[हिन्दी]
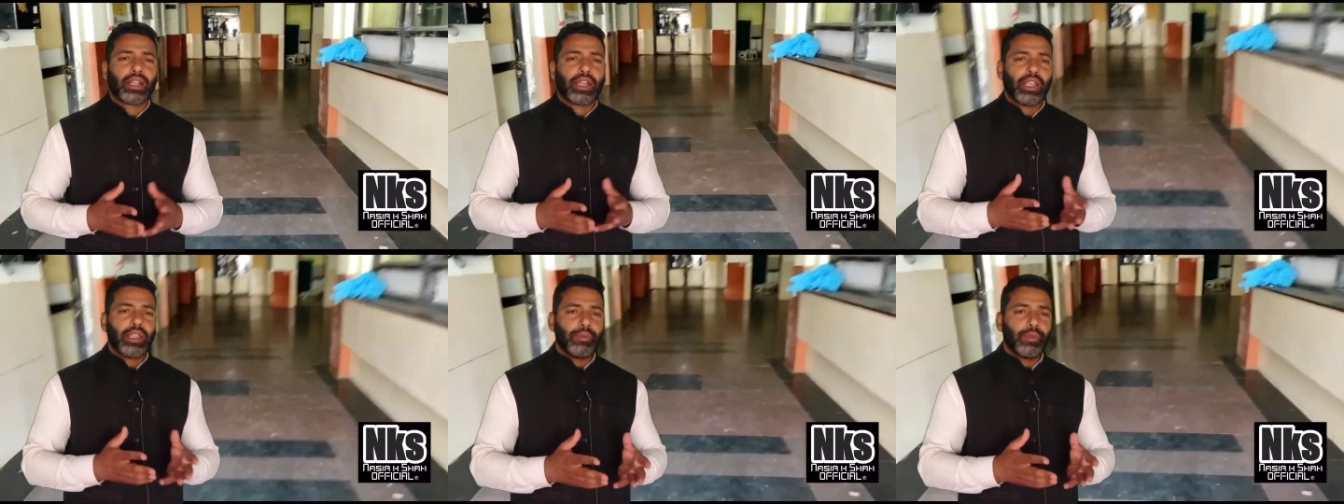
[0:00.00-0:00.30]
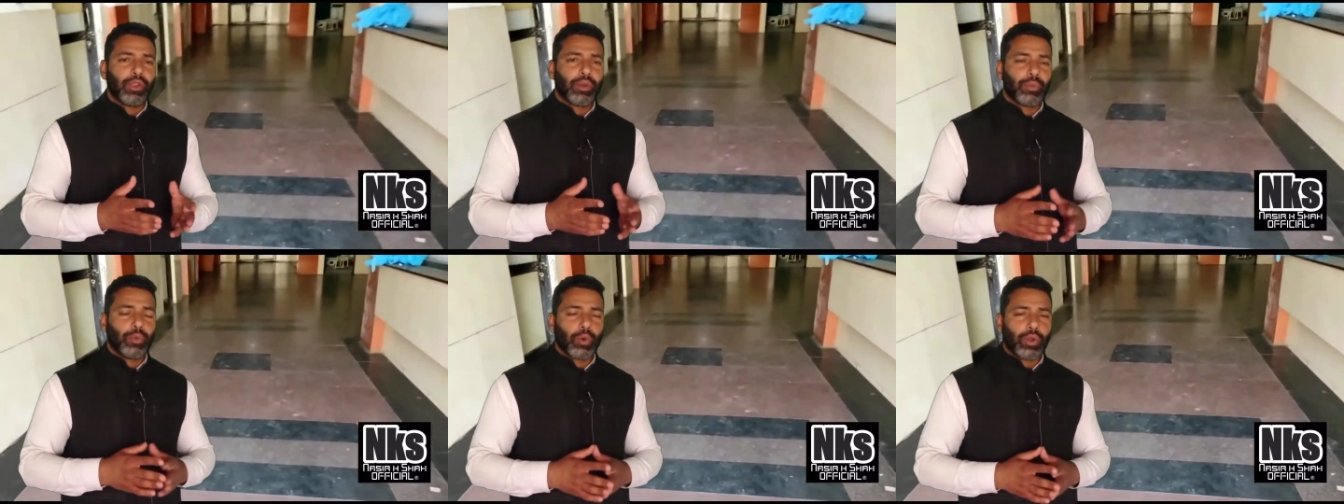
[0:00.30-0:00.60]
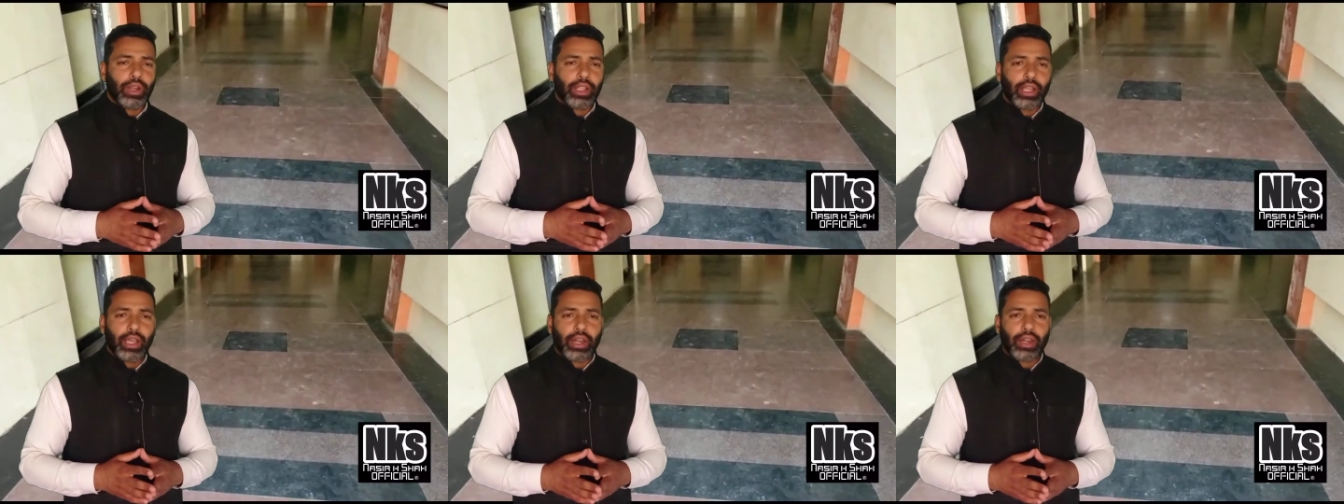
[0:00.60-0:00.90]
कहीं भी
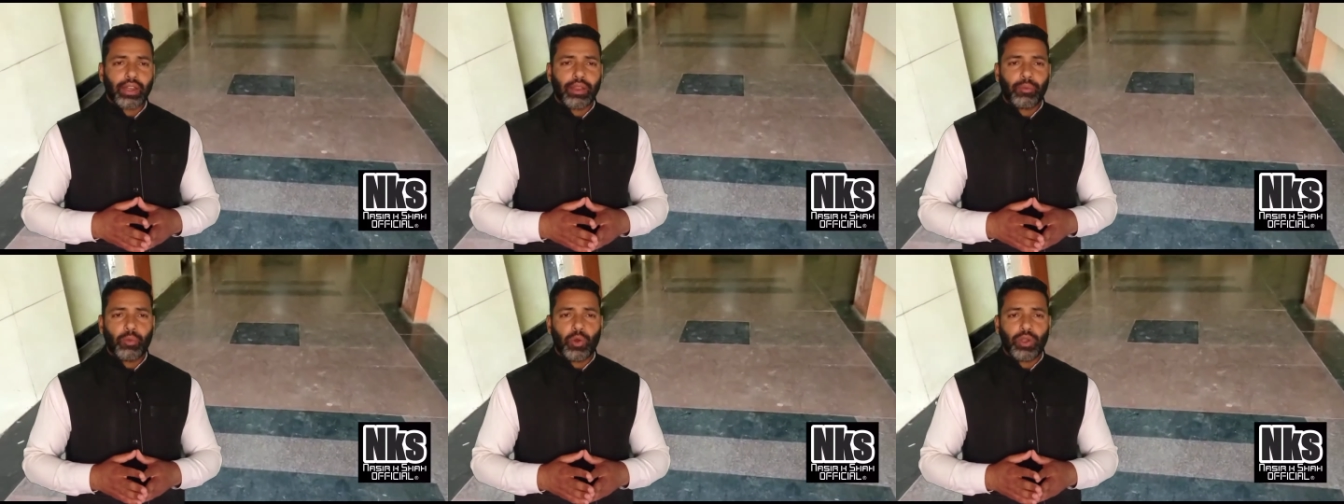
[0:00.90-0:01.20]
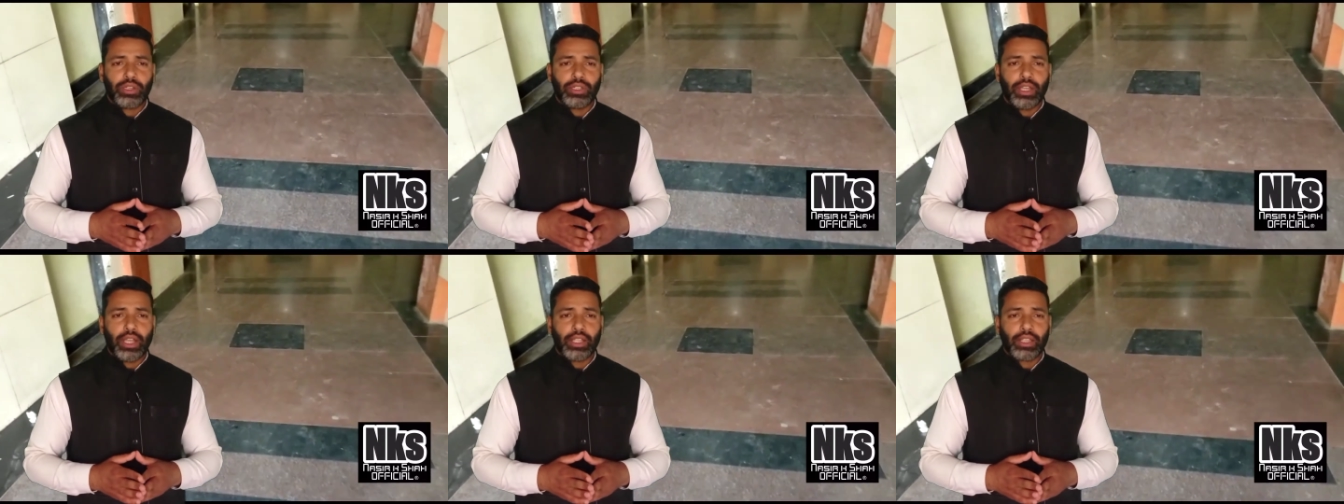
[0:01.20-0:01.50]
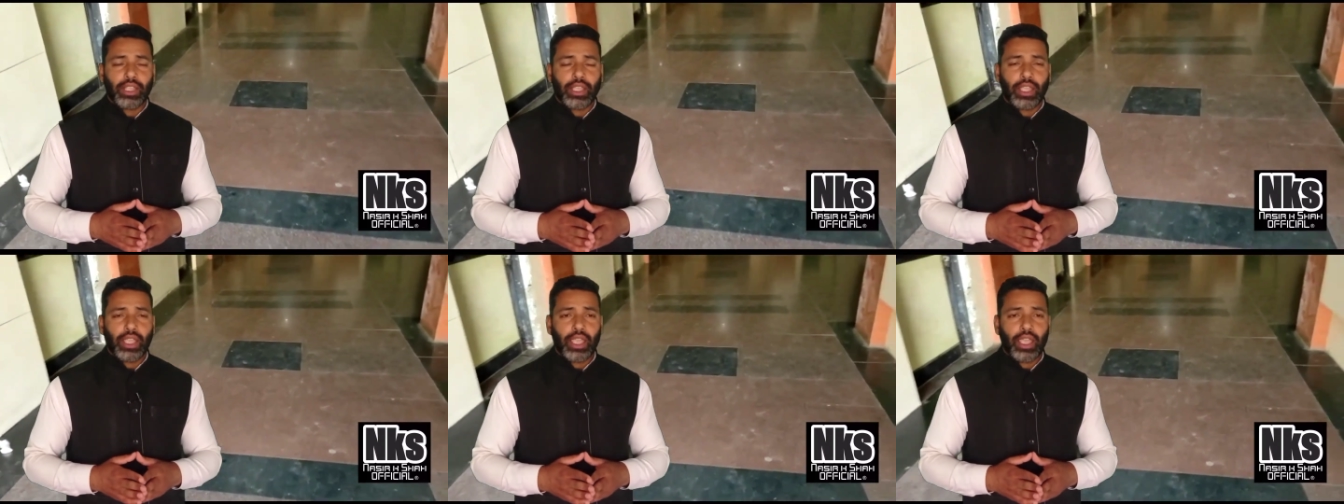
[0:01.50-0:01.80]
रिपोर्टिंग करने पहुँच
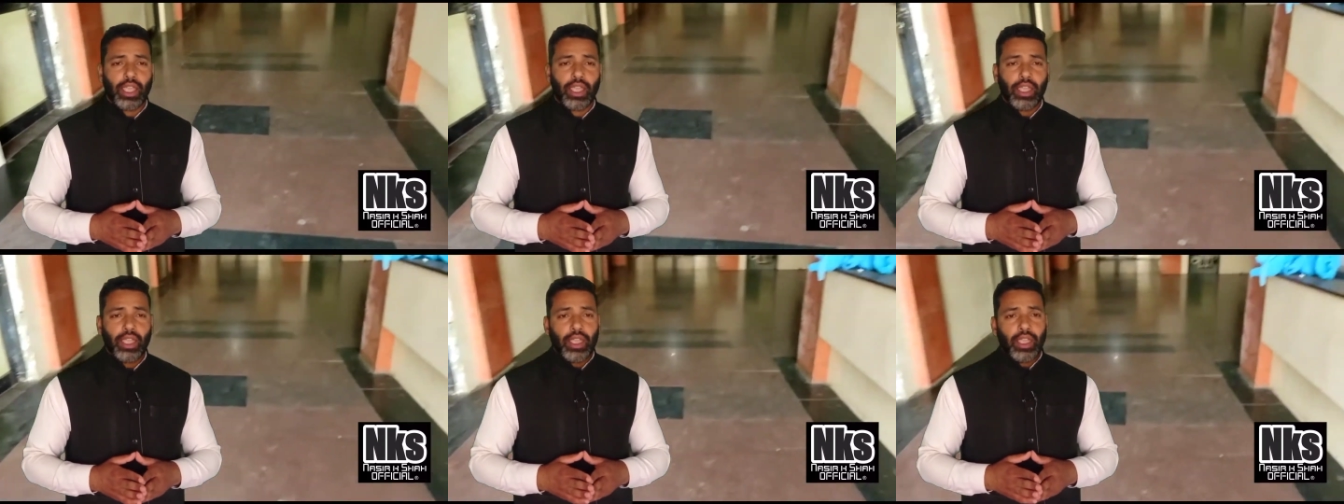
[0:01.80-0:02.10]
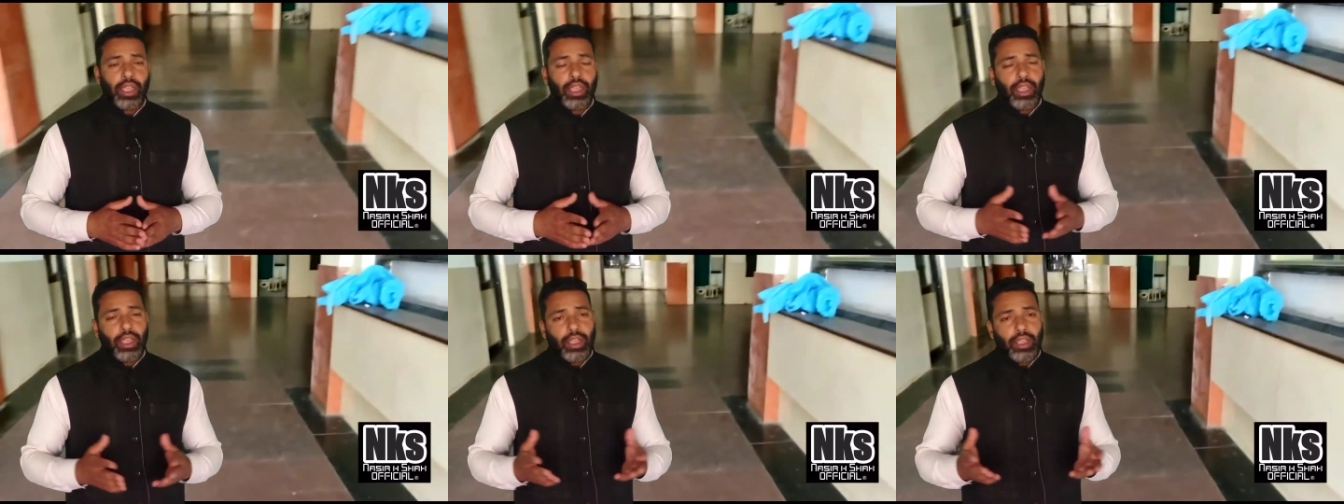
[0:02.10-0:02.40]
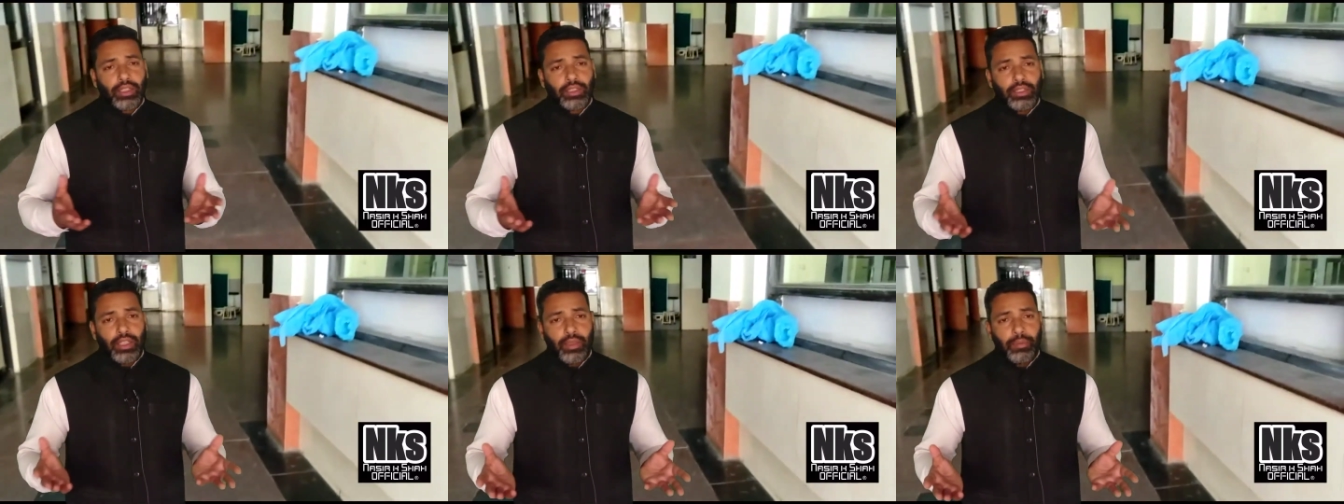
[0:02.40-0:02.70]
जाते हैं
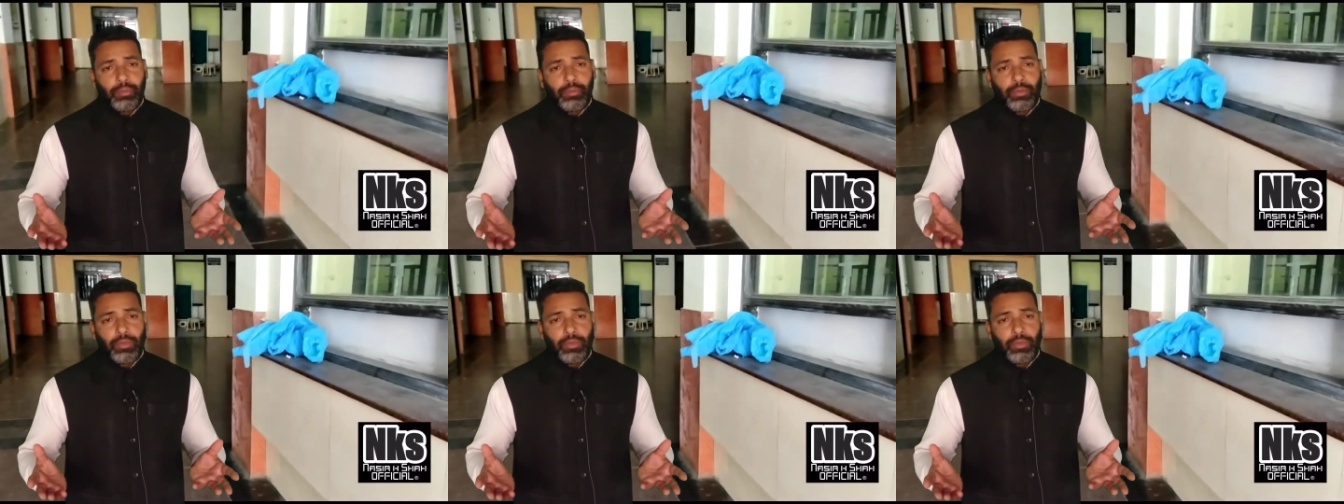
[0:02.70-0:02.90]
ये